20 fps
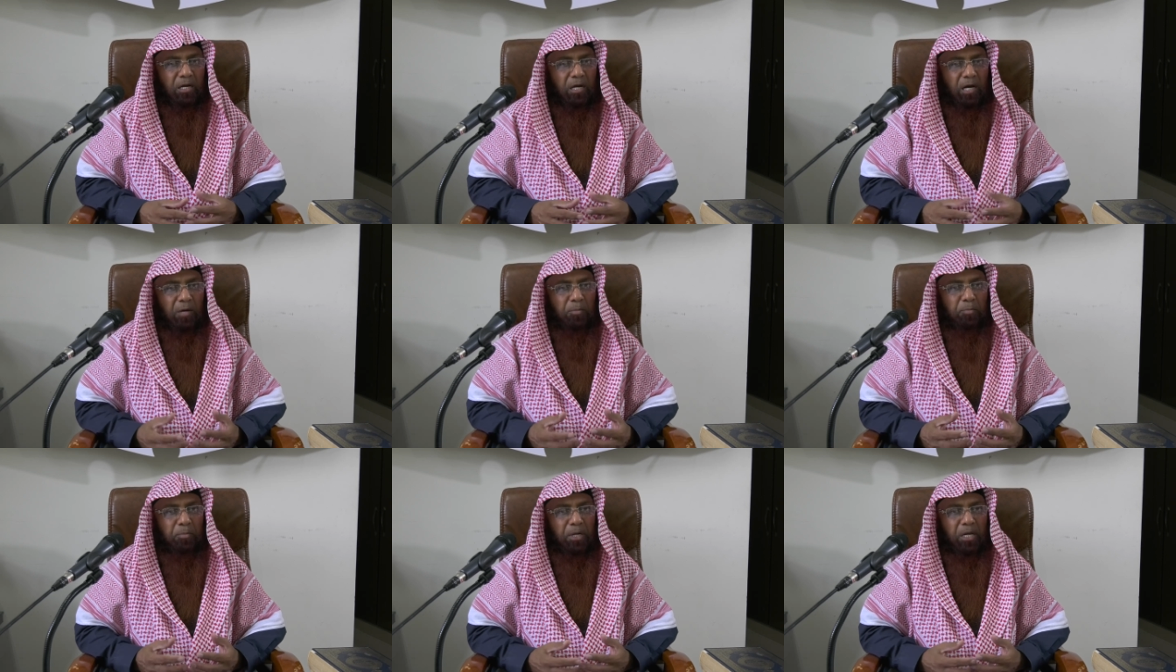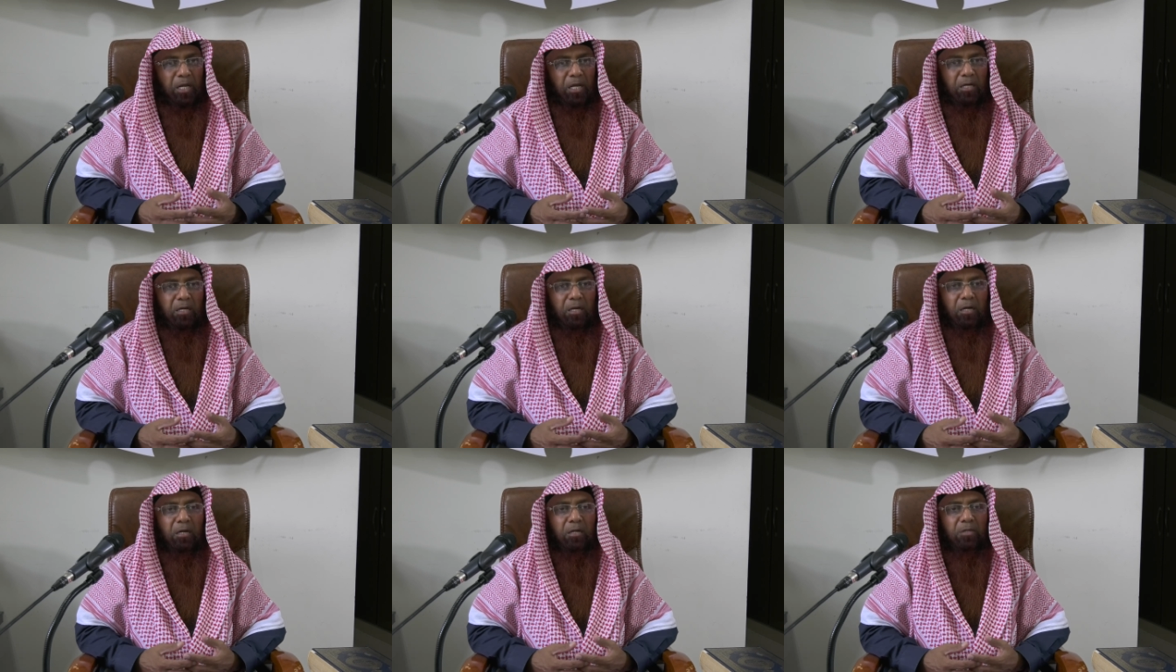कर्ब
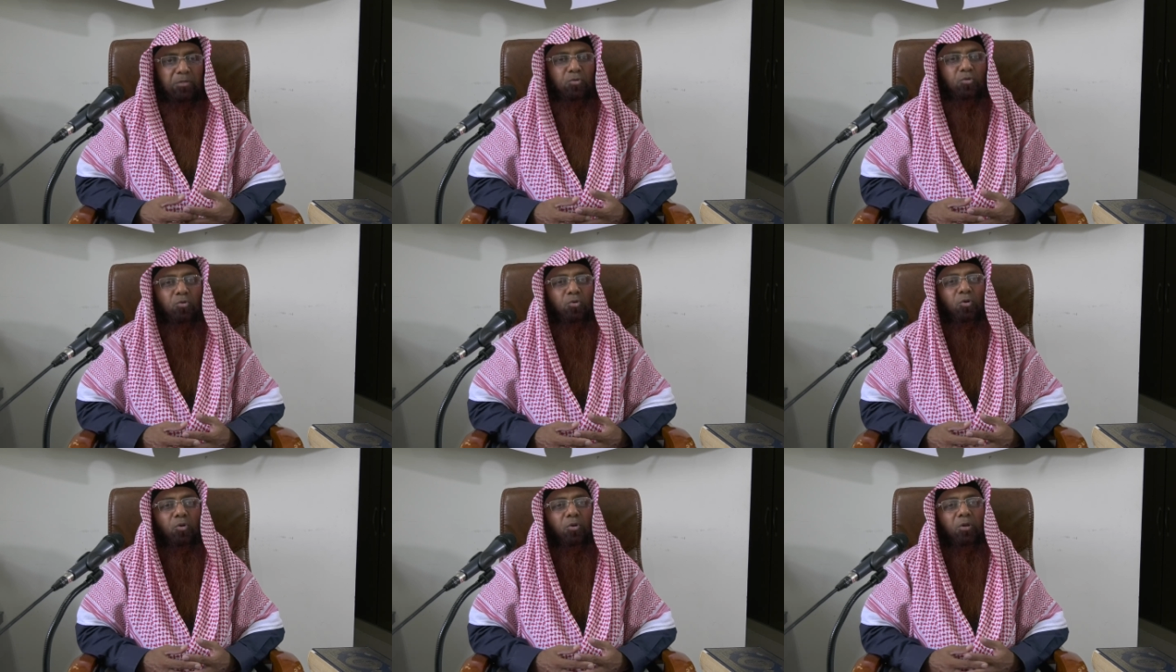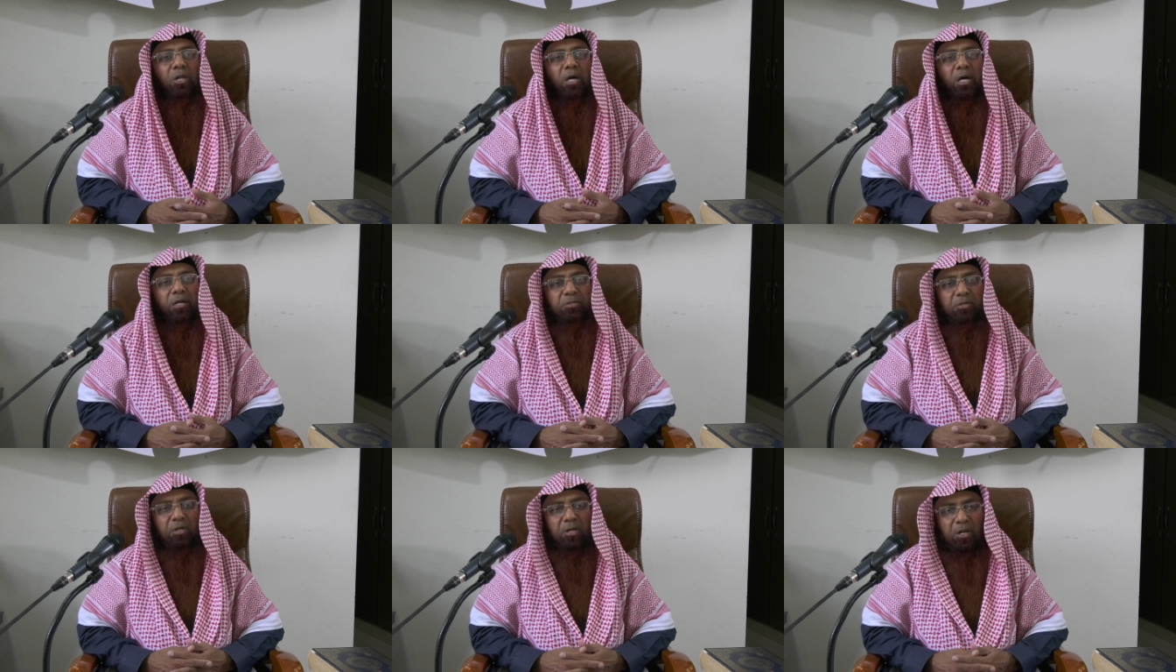लेकर
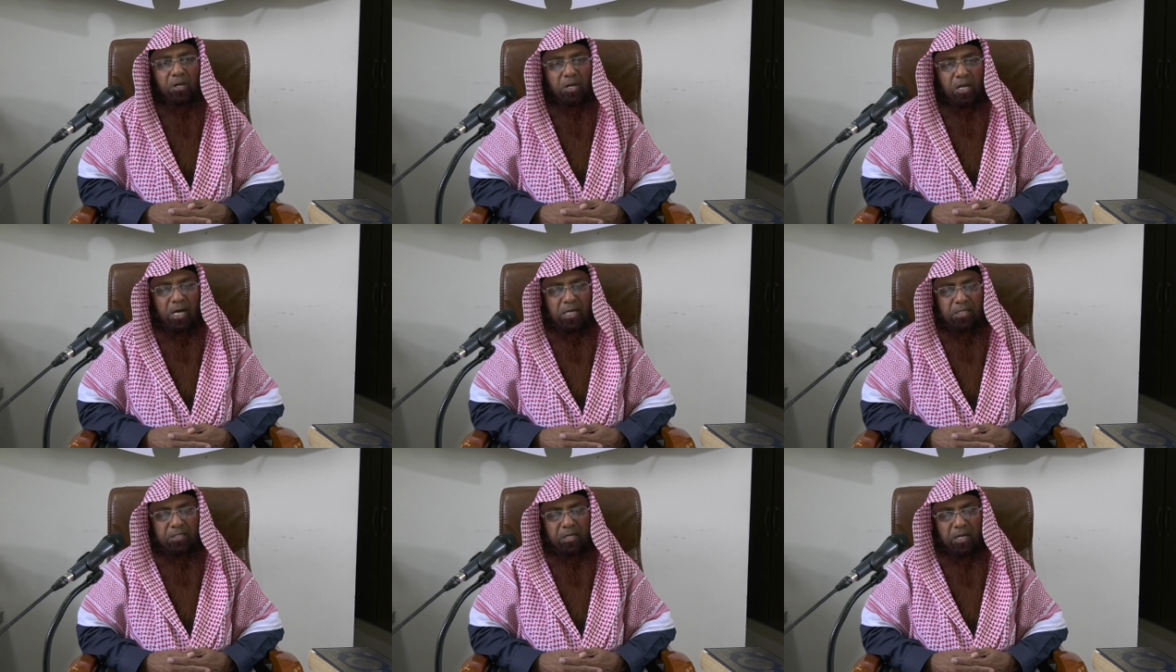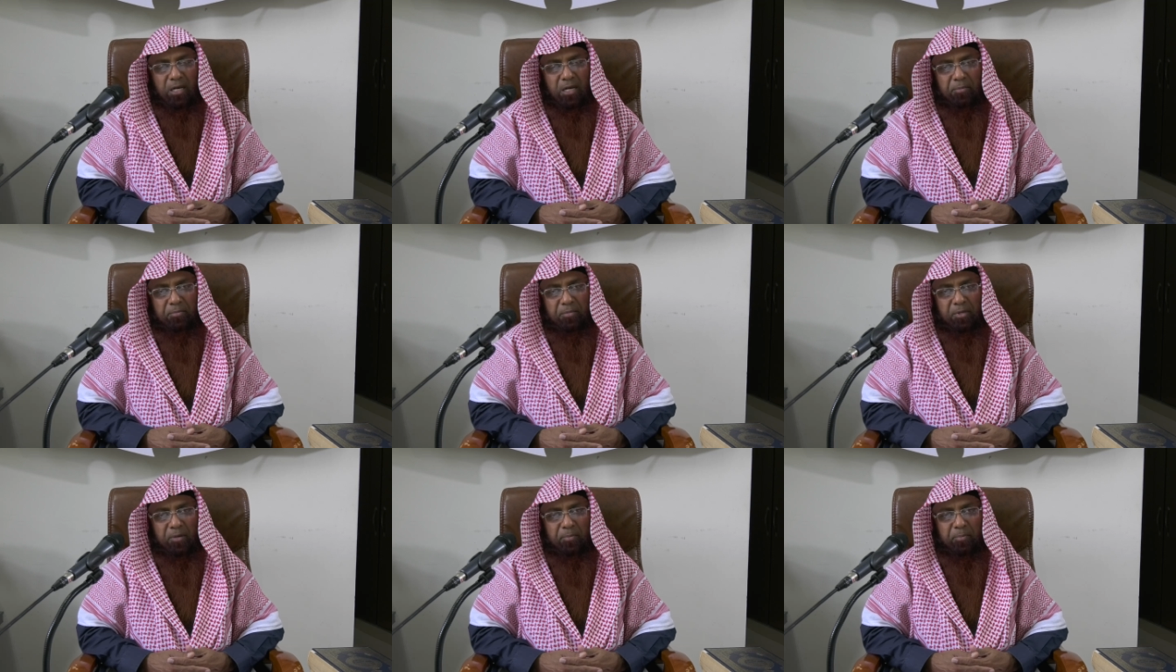रसूलुल्लाह सल्लल्लाहु अलैहि
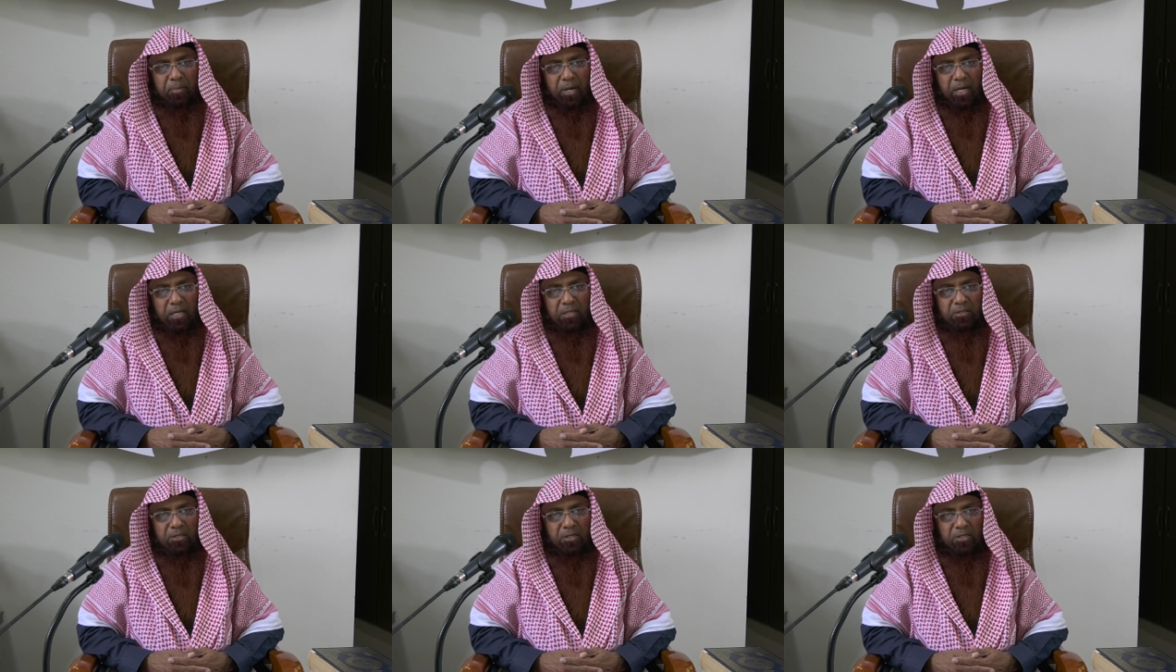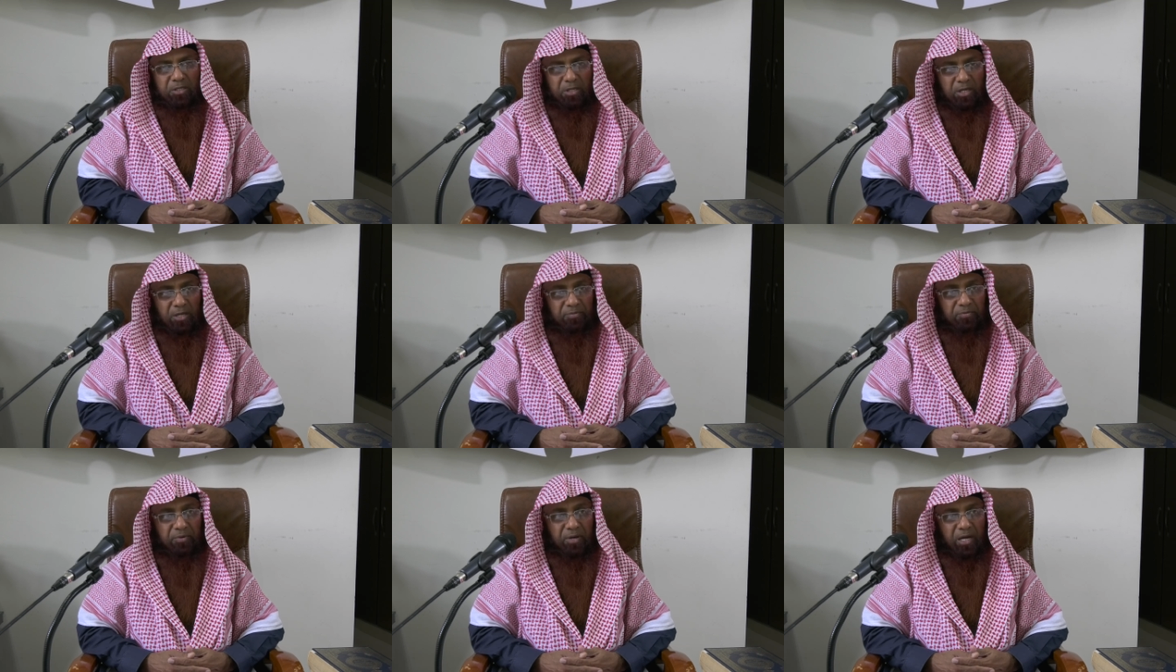वसल्लम के पास
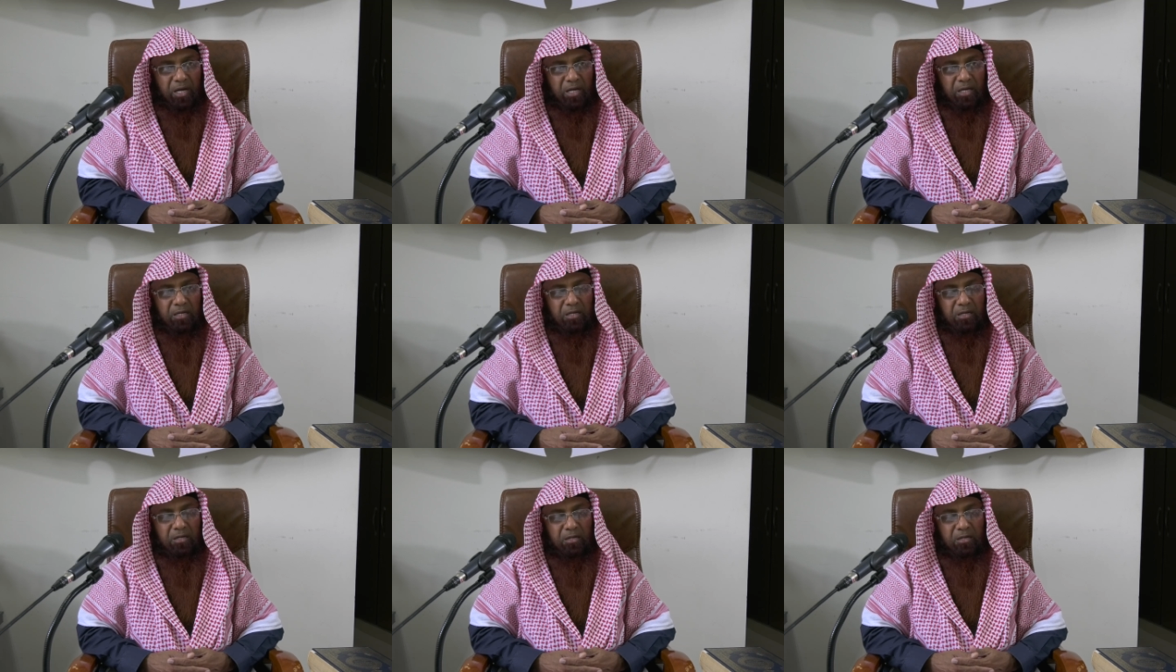तशरीफ़ लाए